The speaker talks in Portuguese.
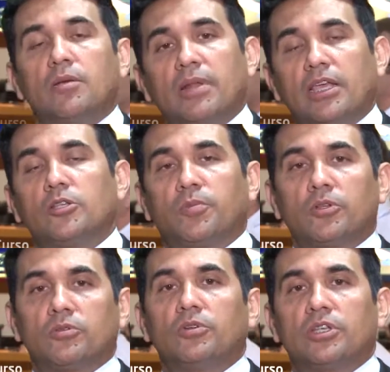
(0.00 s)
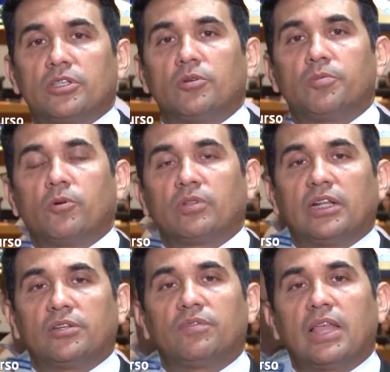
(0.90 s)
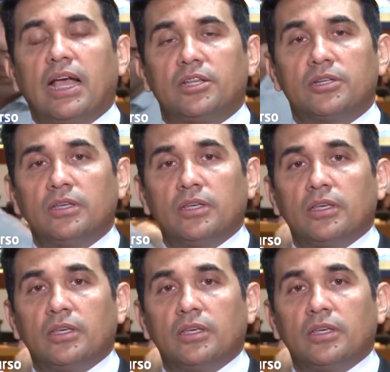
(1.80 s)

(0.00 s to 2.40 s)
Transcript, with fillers: Para que eles possam conhecer um pouco da atividade